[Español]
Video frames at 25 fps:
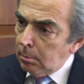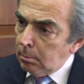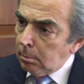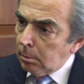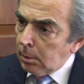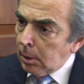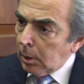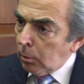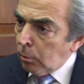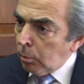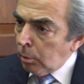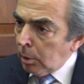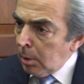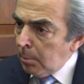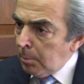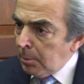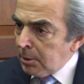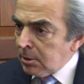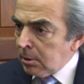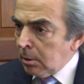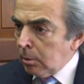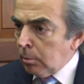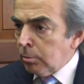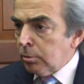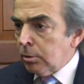Recorrí
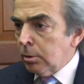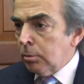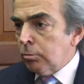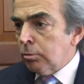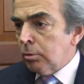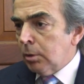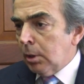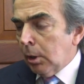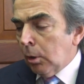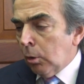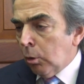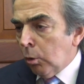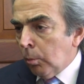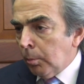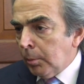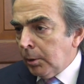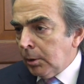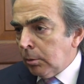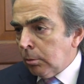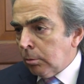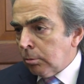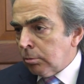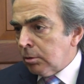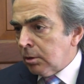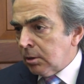más de 900
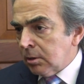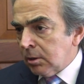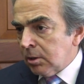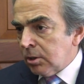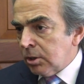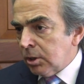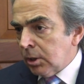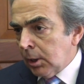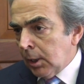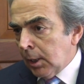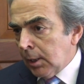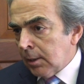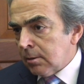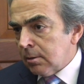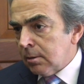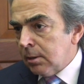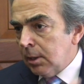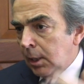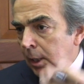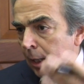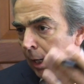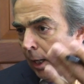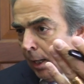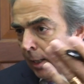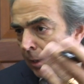kilómetros desde Shiraz
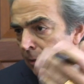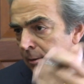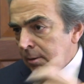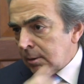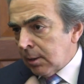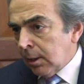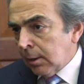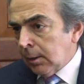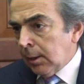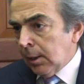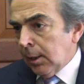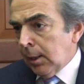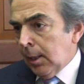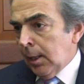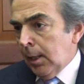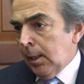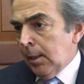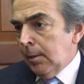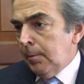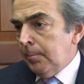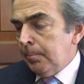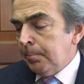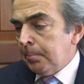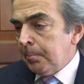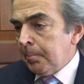hasta
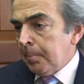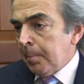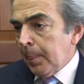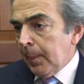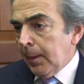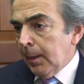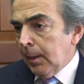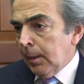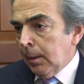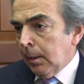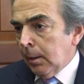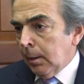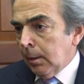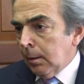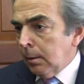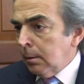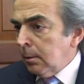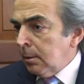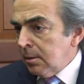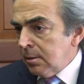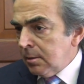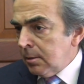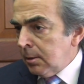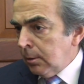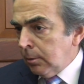Teherán eh, en
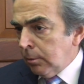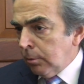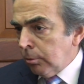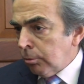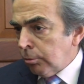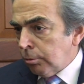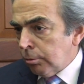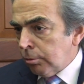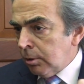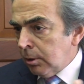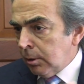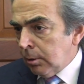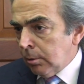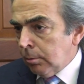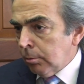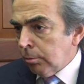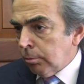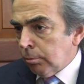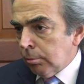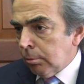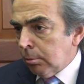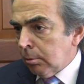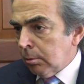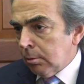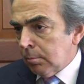distintos
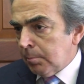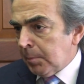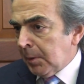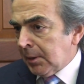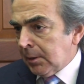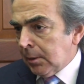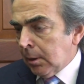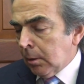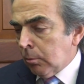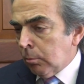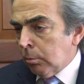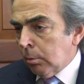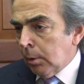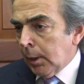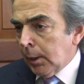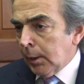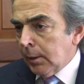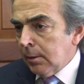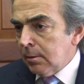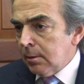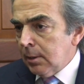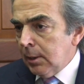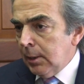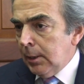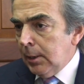sitios
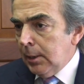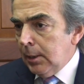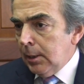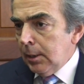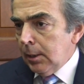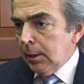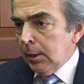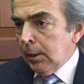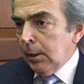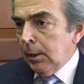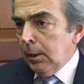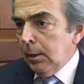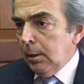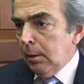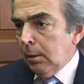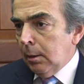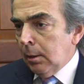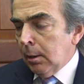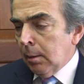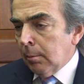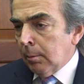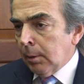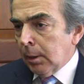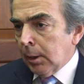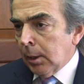espectaculares y
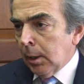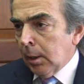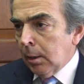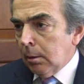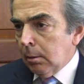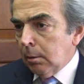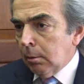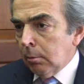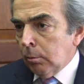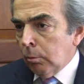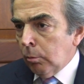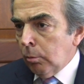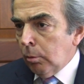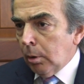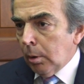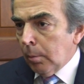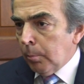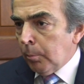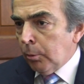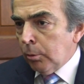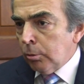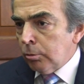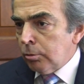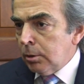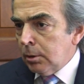la verdad lo único que
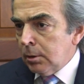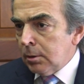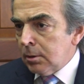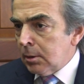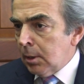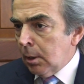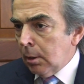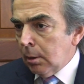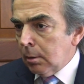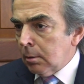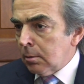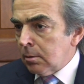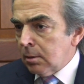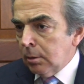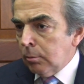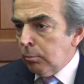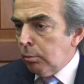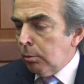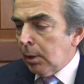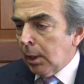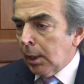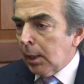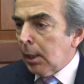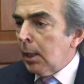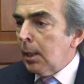puedo decir es que siento
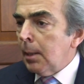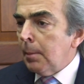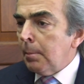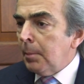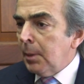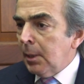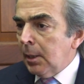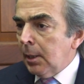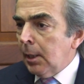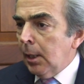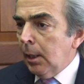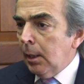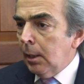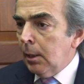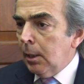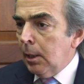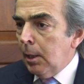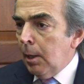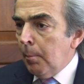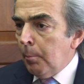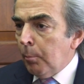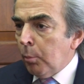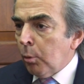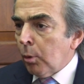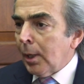una gran envidia
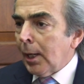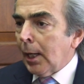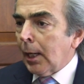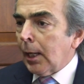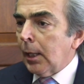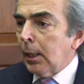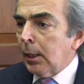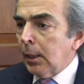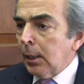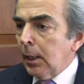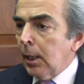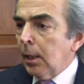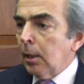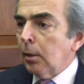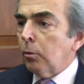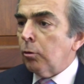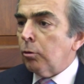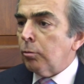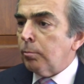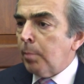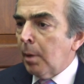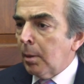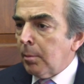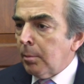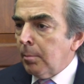por la calidad de
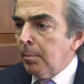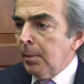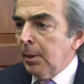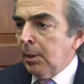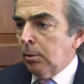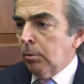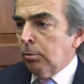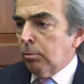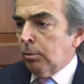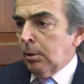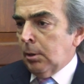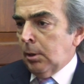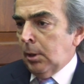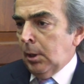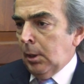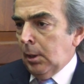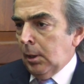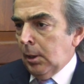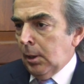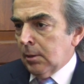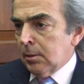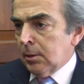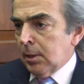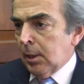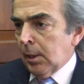los pavimentos que
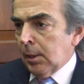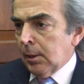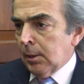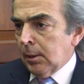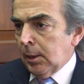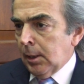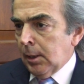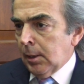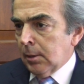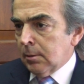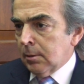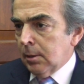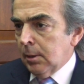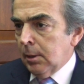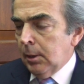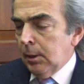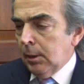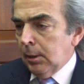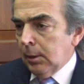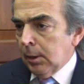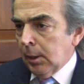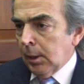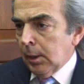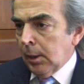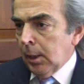tienen las carreteras
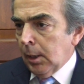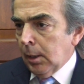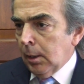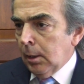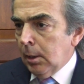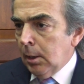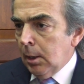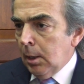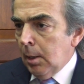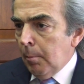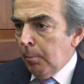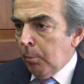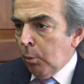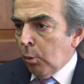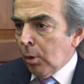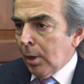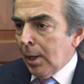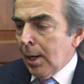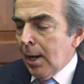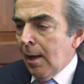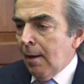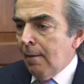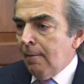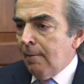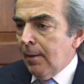de Irán, por
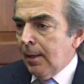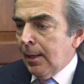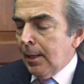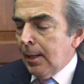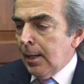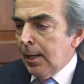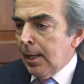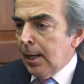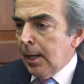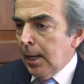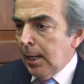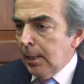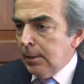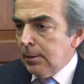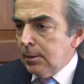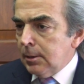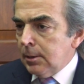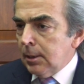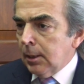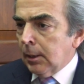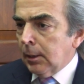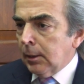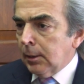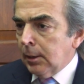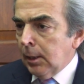la
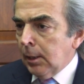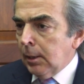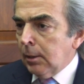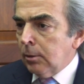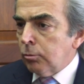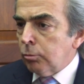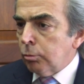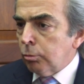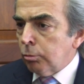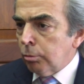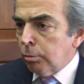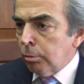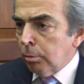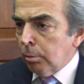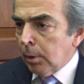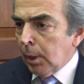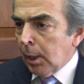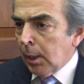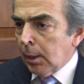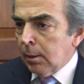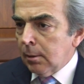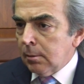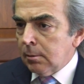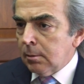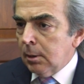elegancia que tienen sus
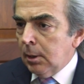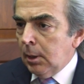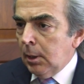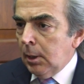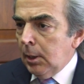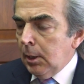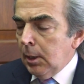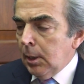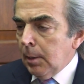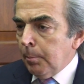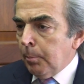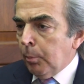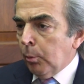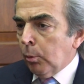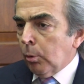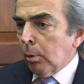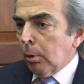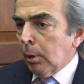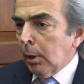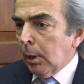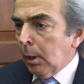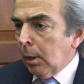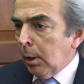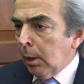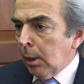ciudades y
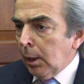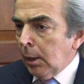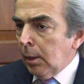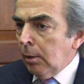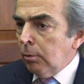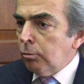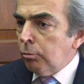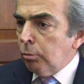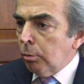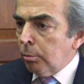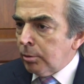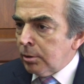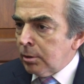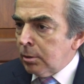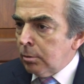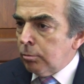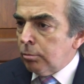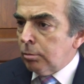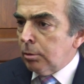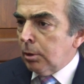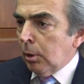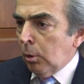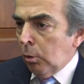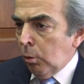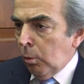porque en esos
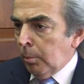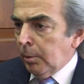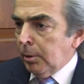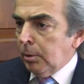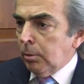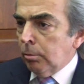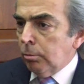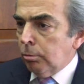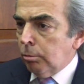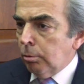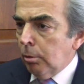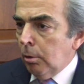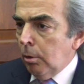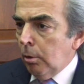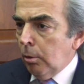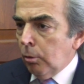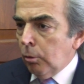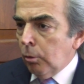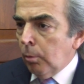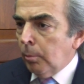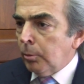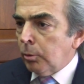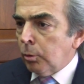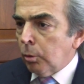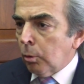900 kilómetros
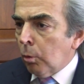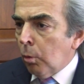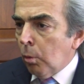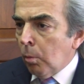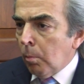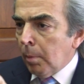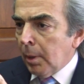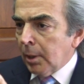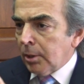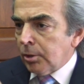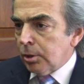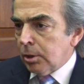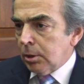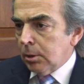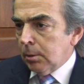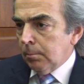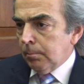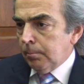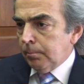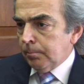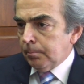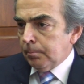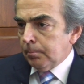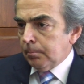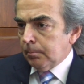no me tocó un bache
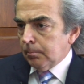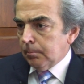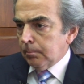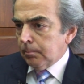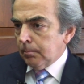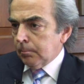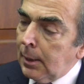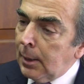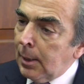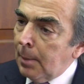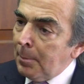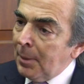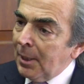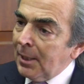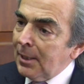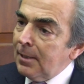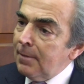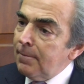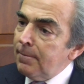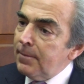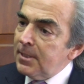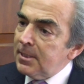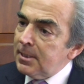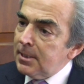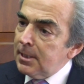la
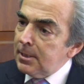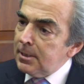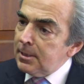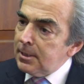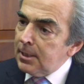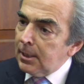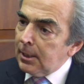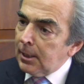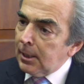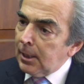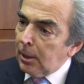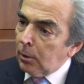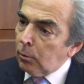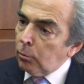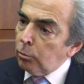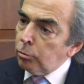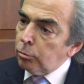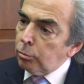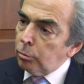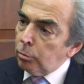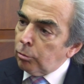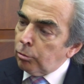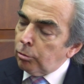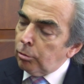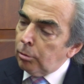magnificencia de la
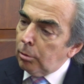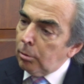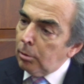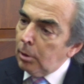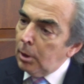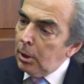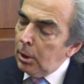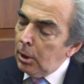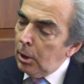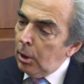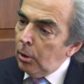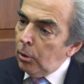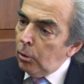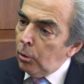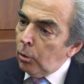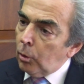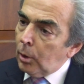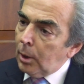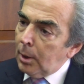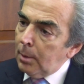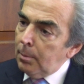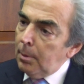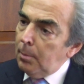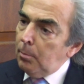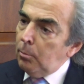construcción, lo
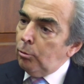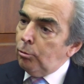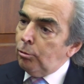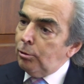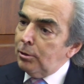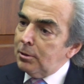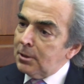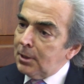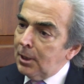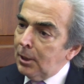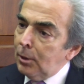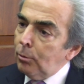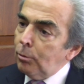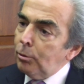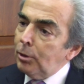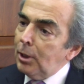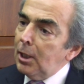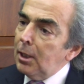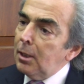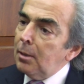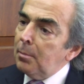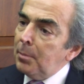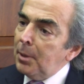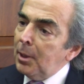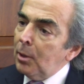que vemos es que no
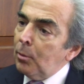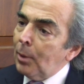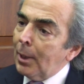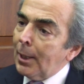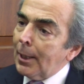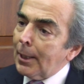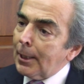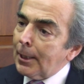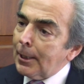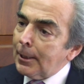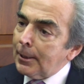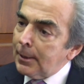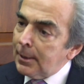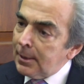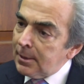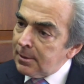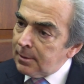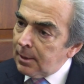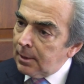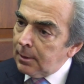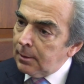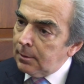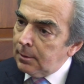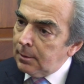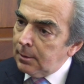tienen miedo a la grandeza.